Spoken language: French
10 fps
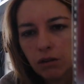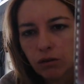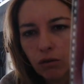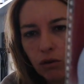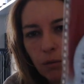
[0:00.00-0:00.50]

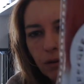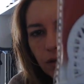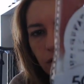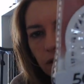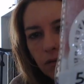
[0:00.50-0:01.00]
comme
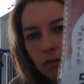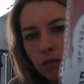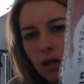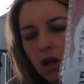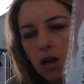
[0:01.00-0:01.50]
ceci.
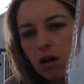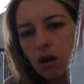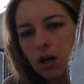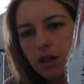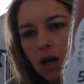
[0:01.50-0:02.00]

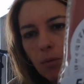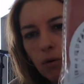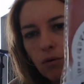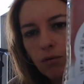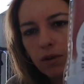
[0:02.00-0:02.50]
Alors, les
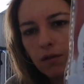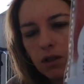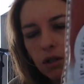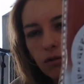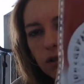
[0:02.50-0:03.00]
napperons, vous savez,
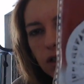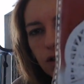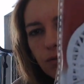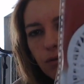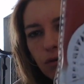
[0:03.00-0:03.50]
j'en utilise
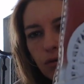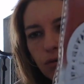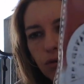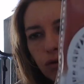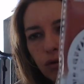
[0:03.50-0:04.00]

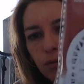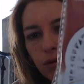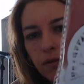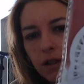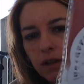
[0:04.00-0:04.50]
beaucoup, surtout pour
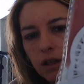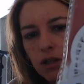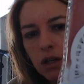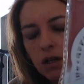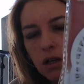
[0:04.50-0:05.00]
le vintage.
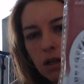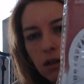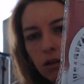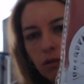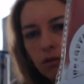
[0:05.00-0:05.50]

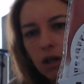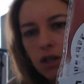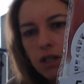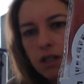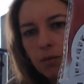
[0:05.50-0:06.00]
Voilà,
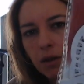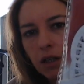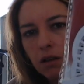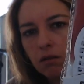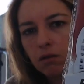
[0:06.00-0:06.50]
je les ai
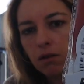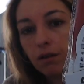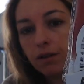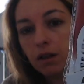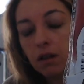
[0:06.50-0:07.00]
pris
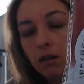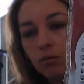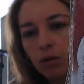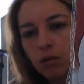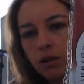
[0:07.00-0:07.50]

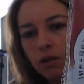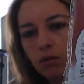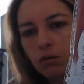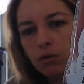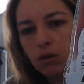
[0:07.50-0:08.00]
pour moins d'un
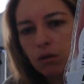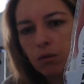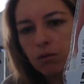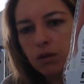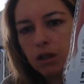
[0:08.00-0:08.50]
euro,
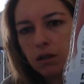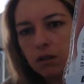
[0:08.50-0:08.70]
comment vous dire que